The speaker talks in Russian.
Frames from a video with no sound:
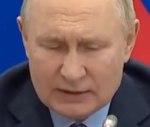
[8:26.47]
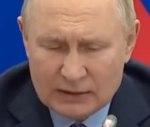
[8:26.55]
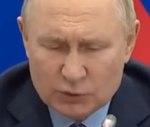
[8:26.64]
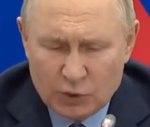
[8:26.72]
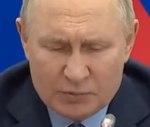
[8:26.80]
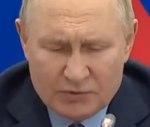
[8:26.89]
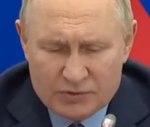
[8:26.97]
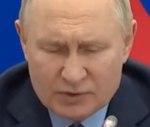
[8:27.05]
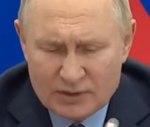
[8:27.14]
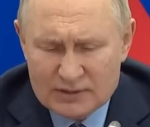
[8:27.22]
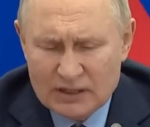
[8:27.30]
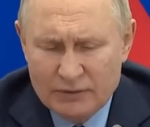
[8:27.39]
которыми
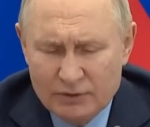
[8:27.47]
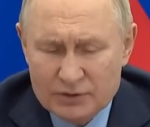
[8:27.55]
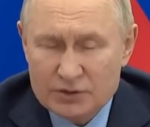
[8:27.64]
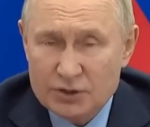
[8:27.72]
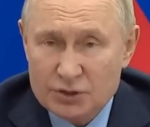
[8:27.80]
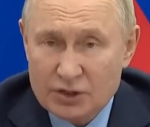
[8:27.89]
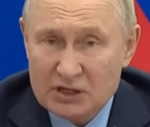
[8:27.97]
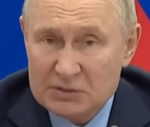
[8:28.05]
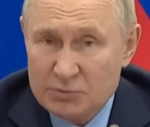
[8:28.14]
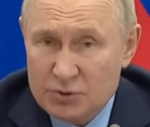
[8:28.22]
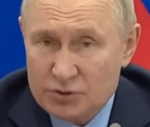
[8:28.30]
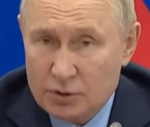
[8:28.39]
всегда славилась наша
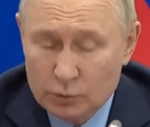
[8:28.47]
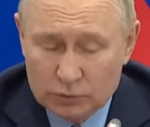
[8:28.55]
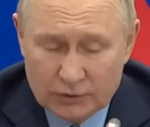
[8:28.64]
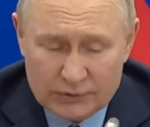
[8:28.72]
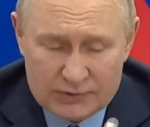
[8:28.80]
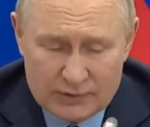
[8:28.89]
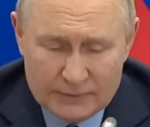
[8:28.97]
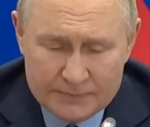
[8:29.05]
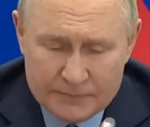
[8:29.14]
космическая отрасль